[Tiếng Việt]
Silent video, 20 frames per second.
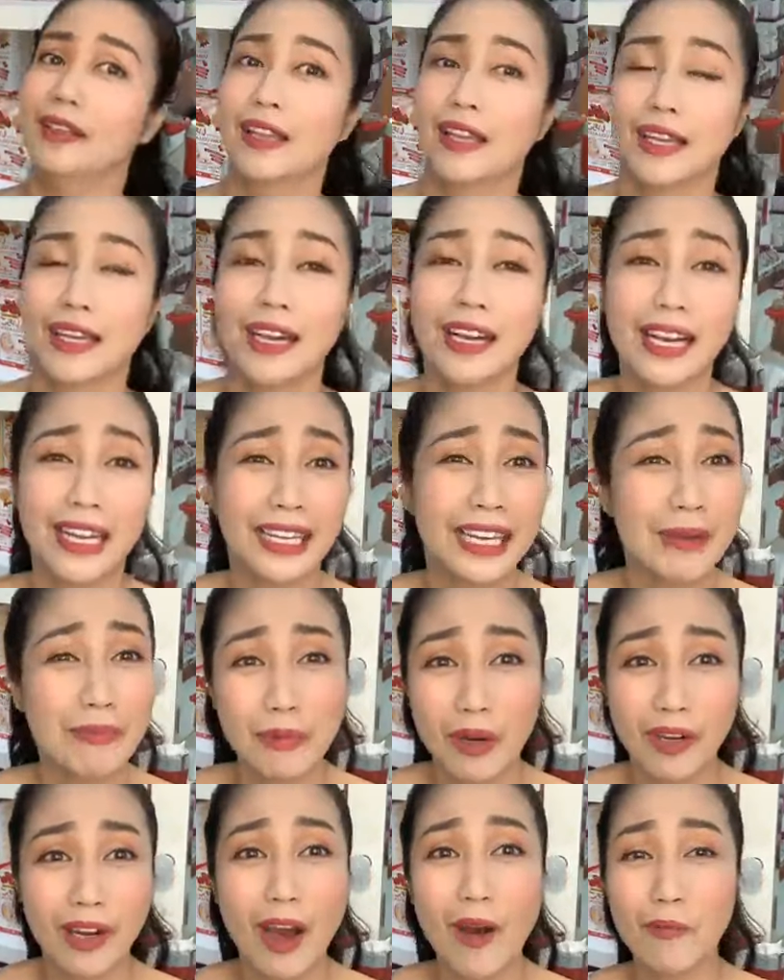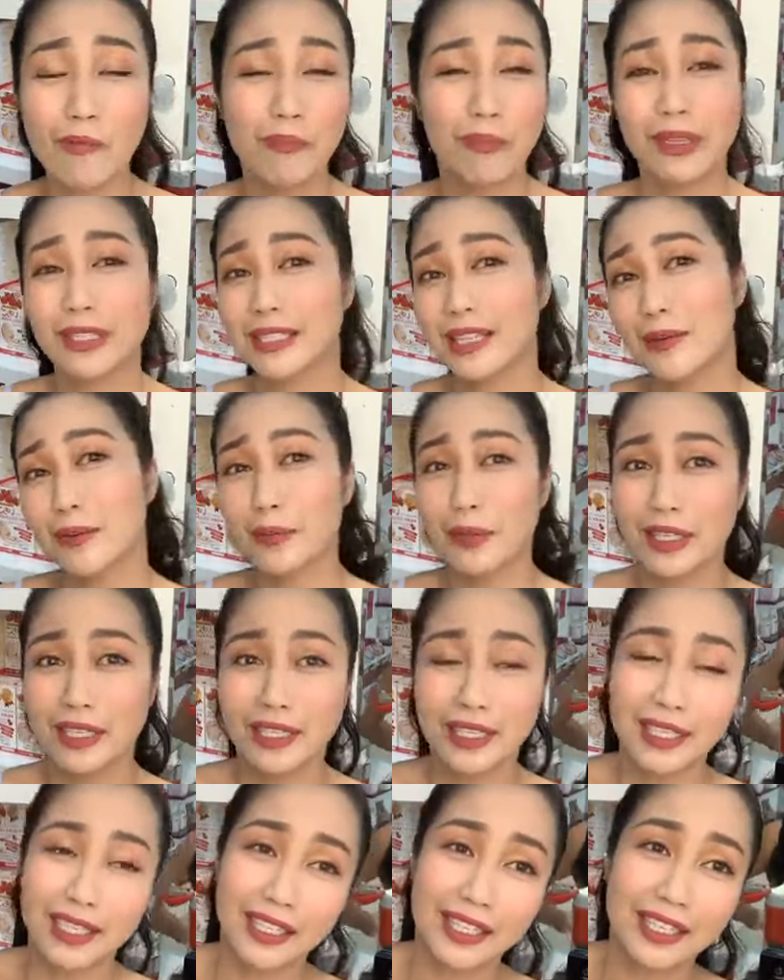thì đó là kiếp con ốc mà sao mà
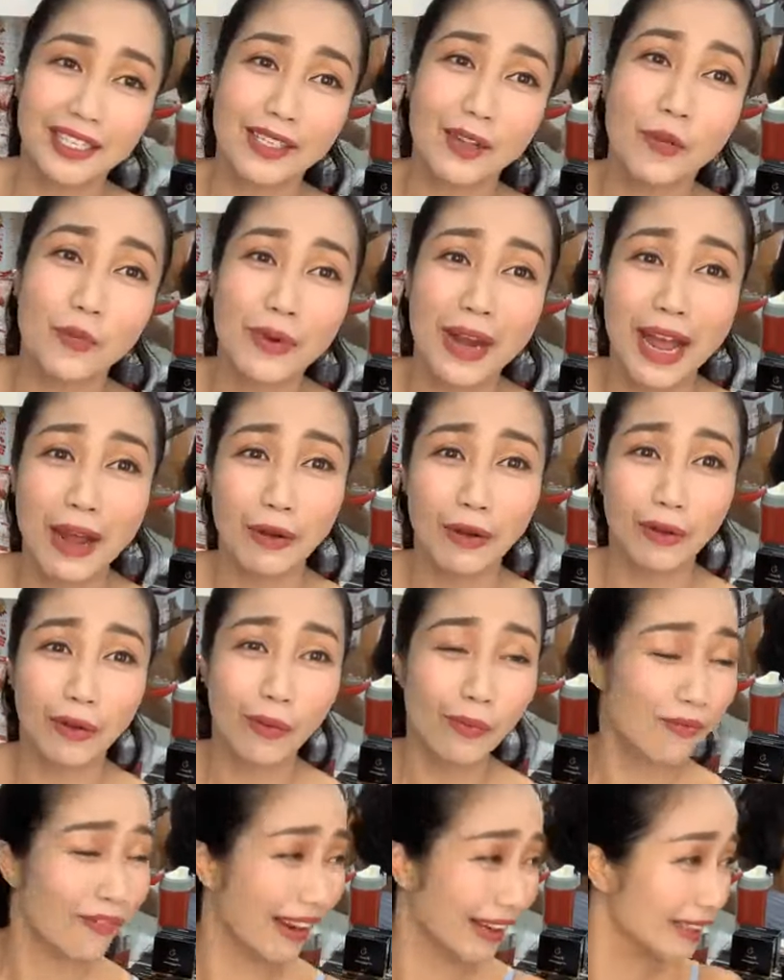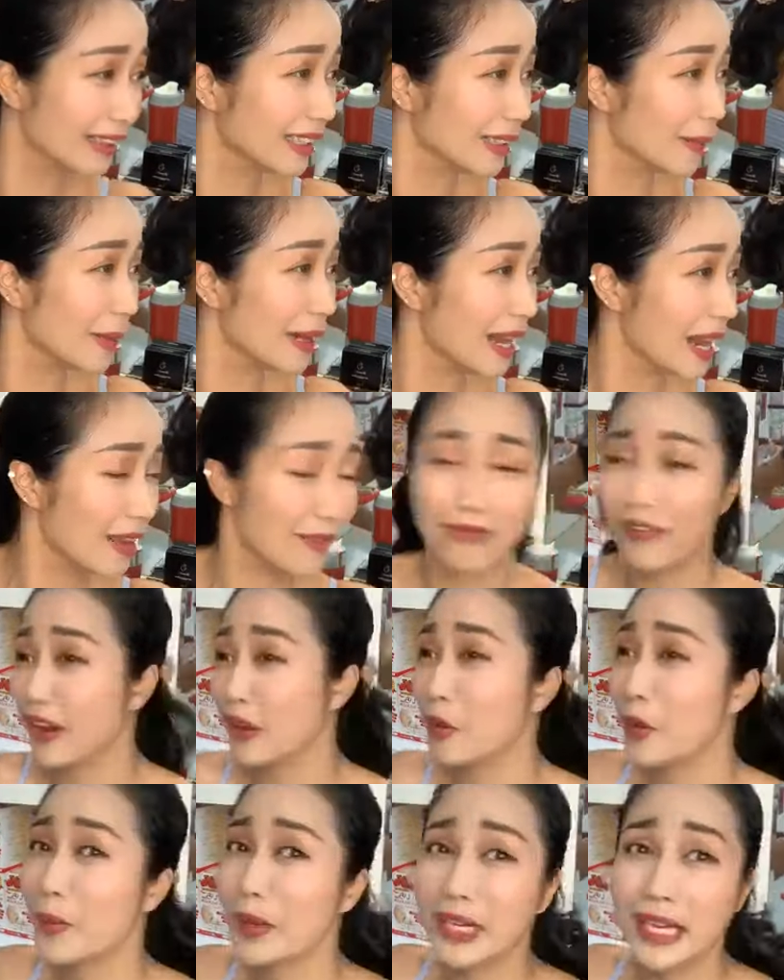lúc nào nó cũng phánh từ bên này
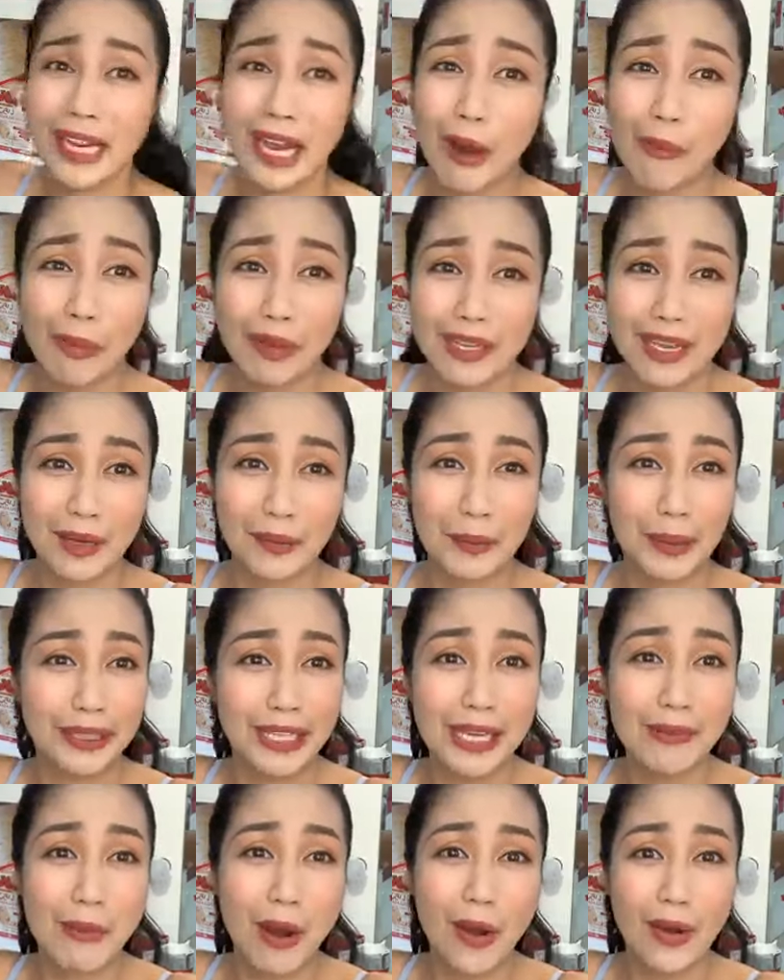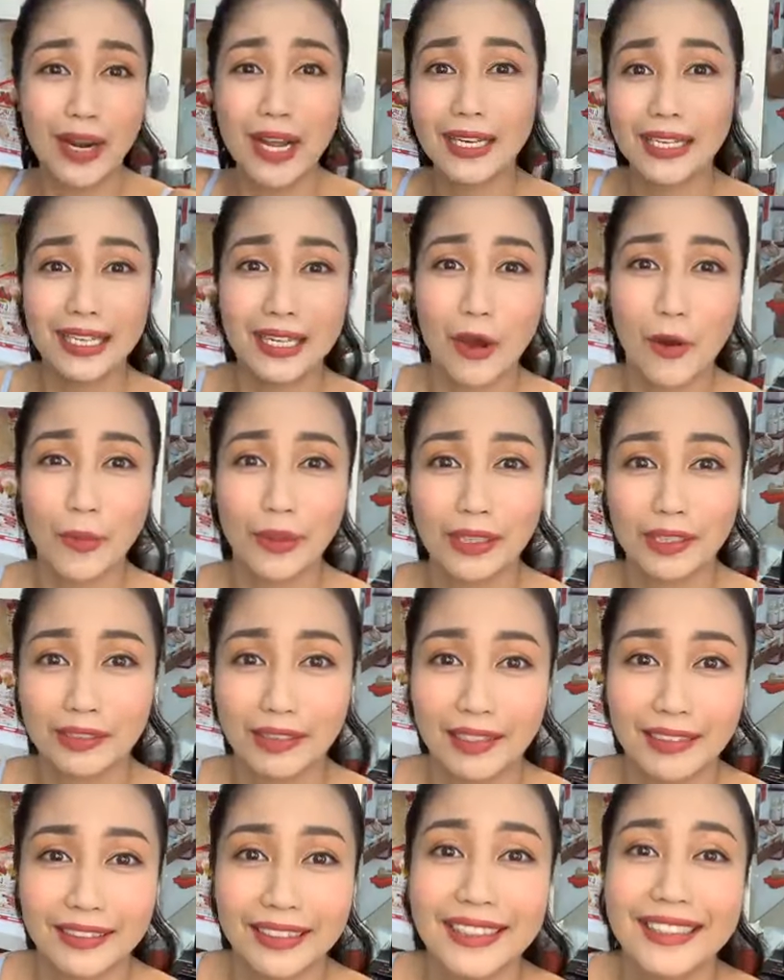phánh qua bên kia, không bao giờ mà thấy bò lết đi đâu mà từ
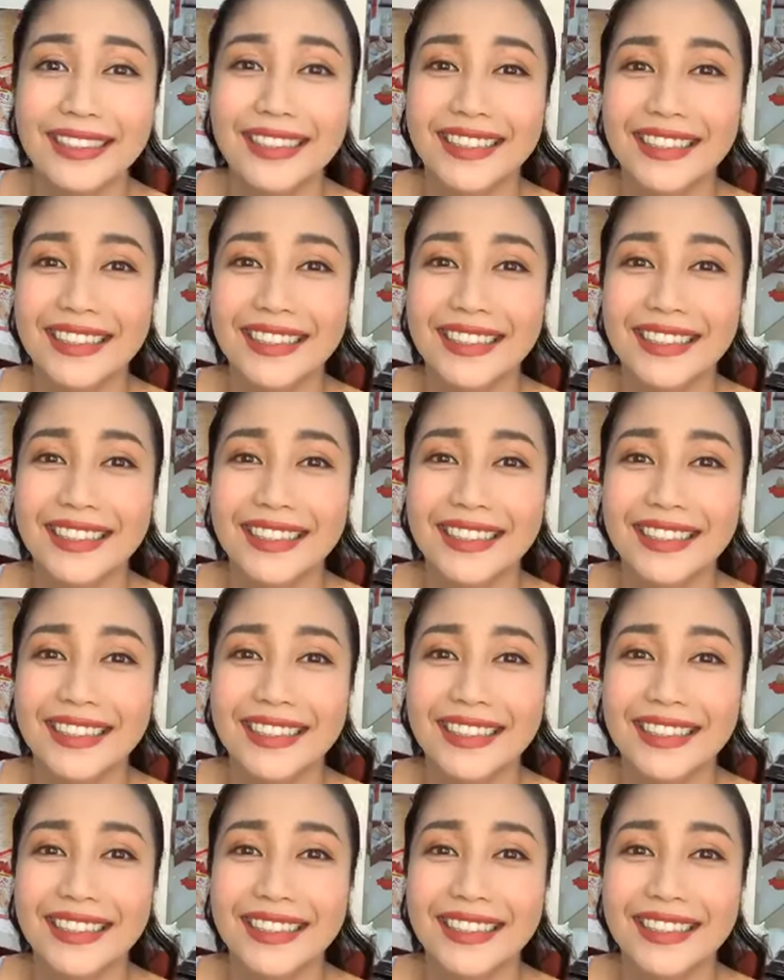từ.